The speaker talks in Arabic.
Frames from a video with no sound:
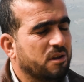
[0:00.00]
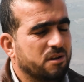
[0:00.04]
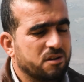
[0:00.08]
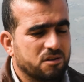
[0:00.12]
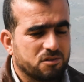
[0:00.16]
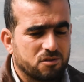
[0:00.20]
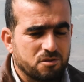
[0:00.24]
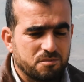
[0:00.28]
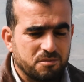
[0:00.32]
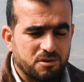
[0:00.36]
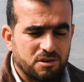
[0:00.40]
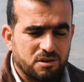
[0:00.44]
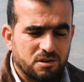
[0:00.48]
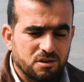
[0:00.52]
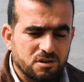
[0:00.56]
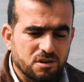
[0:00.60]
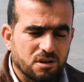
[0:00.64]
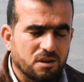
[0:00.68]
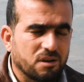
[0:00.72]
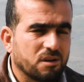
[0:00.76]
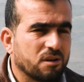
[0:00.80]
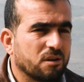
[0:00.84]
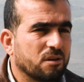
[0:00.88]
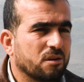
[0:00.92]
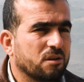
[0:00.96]
يعني ضمن
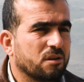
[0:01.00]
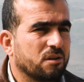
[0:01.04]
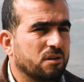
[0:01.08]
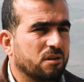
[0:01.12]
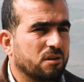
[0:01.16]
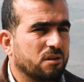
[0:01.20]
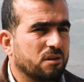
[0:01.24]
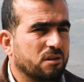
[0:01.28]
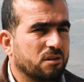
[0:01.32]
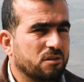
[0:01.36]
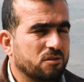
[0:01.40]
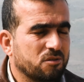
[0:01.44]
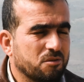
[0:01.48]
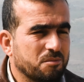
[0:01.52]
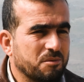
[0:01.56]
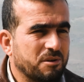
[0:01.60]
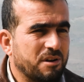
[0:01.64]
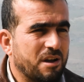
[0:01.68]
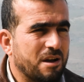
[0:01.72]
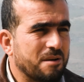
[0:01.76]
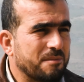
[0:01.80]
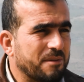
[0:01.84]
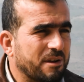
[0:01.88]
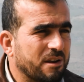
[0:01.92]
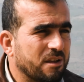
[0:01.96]
آه،
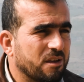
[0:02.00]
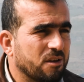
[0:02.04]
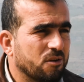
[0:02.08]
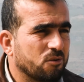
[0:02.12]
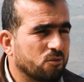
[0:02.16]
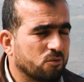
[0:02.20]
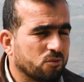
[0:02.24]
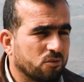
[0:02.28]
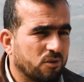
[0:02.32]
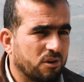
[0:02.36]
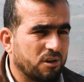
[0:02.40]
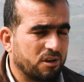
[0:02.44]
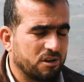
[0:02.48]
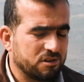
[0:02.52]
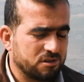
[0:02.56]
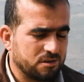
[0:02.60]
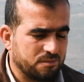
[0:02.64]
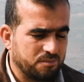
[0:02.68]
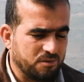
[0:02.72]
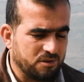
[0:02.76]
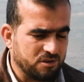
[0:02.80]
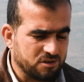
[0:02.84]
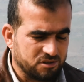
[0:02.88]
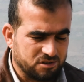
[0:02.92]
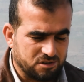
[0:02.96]
ضمن عملي
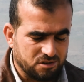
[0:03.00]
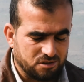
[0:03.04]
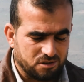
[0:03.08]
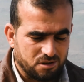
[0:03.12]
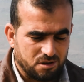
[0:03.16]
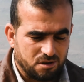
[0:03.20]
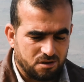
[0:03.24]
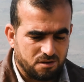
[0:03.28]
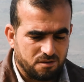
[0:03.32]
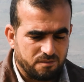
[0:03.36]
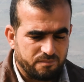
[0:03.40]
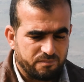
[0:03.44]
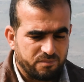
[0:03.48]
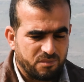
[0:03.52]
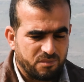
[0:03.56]
وحسب الاستطاعه